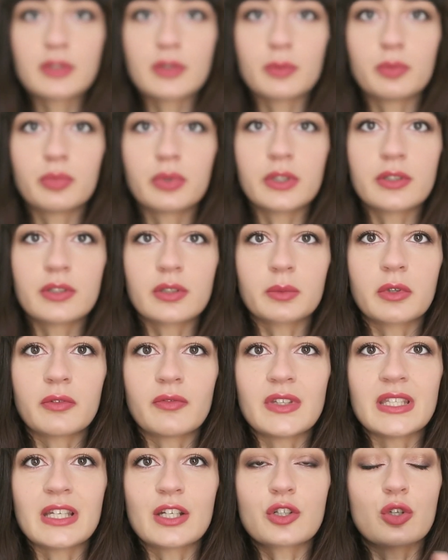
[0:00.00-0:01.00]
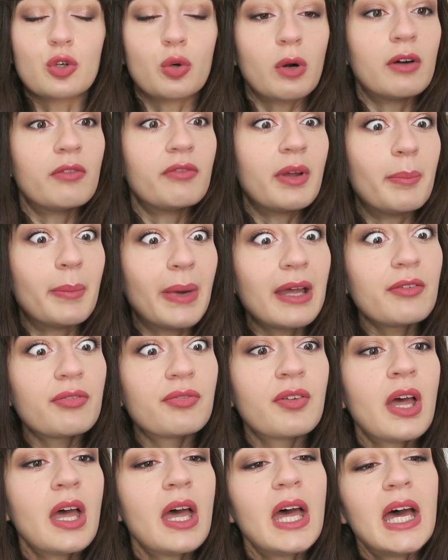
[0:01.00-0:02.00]
la mise au point sur mon visage, je crois. Enfin bref,
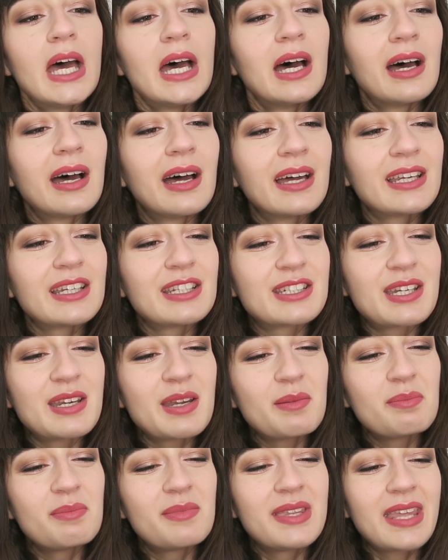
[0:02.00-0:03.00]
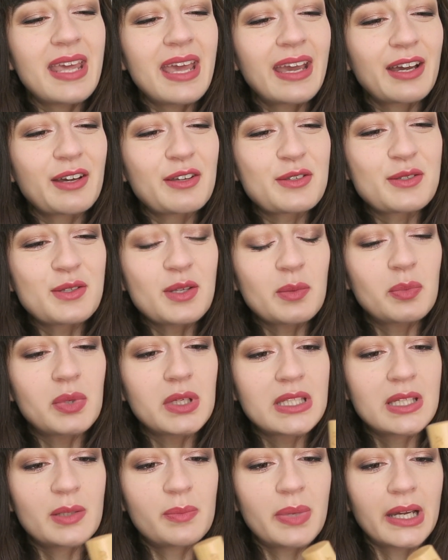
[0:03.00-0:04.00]
j'aime bien ce
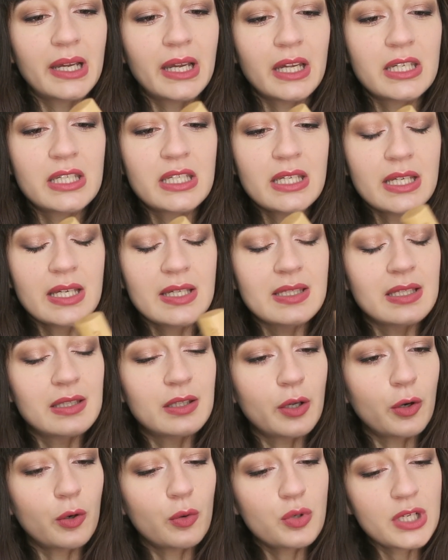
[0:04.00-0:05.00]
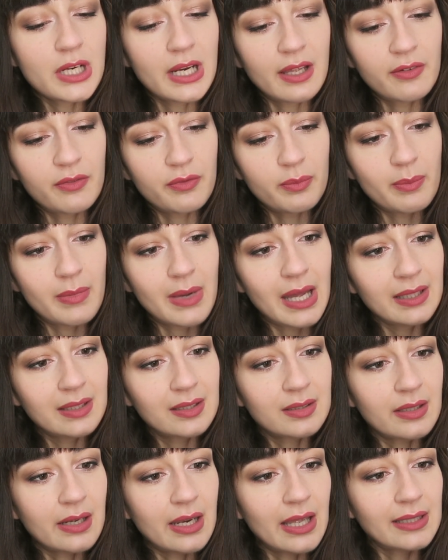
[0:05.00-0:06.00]
petit packaging et c'est un rouge à lèvres mat.
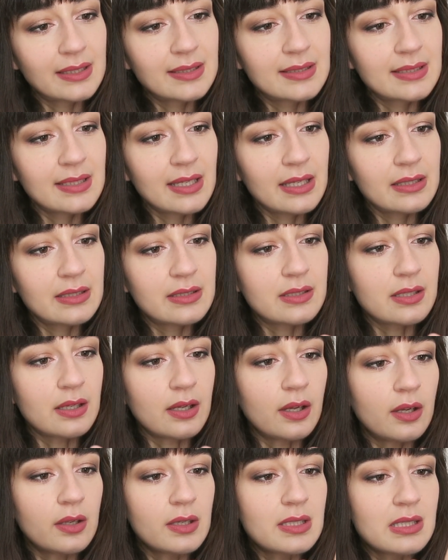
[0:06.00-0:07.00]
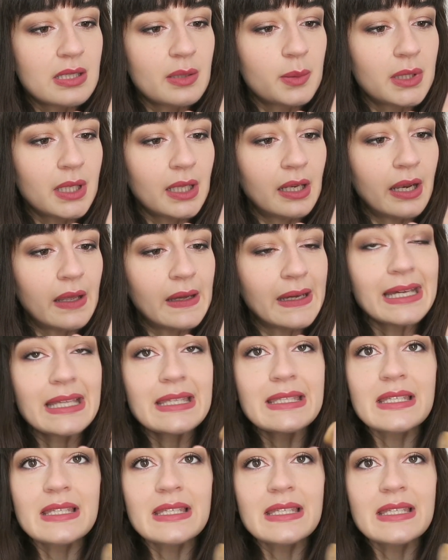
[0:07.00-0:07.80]
La teinte, c'est peut-être la